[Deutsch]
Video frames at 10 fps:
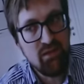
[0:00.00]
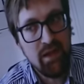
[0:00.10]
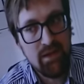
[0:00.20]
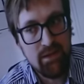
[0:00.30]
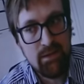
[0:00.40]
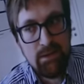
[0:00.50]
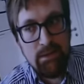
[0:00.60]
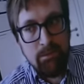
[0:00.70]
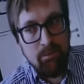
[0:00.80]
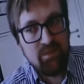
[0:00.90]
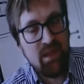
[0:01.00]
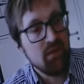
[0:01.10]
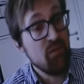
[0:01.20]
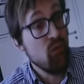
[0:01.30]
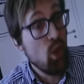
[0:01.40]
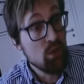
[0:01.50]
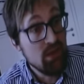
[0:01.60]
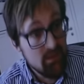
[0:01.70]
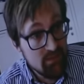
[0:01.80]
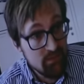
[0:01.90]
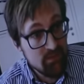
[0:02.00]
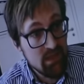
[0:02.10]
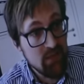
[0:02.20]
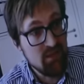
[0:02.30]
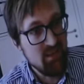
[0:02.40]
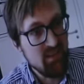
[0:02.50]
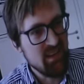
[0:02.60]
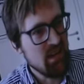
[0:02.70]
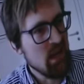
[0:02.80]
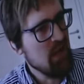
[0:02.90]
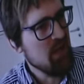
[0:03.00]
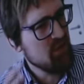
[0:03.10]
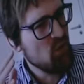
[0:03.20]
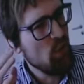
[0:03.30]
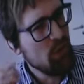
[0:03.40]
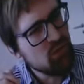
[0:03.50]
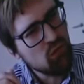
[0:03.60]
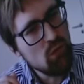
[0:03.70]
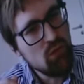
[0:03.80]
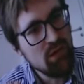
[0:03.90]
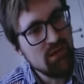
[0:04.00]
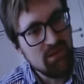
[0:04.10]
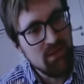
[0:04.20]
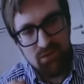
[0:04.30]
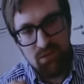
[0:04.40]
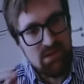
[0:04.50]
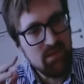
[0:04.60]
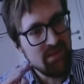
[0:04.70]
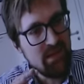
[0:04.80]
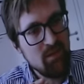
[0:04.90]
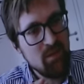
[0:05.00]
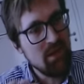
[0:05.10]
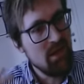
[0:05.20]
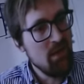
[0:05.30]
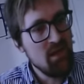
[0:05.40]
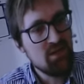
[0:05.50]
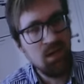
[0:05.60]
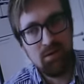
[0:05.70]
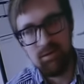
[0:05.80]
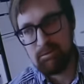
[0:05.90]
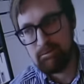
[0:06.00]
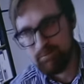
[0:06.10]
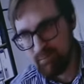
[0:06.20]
Sichtfeld. Dann Floaters, also diese Glaskörpertrübungen, die man so manchmal sieht, wenn man in den Himmel schaut.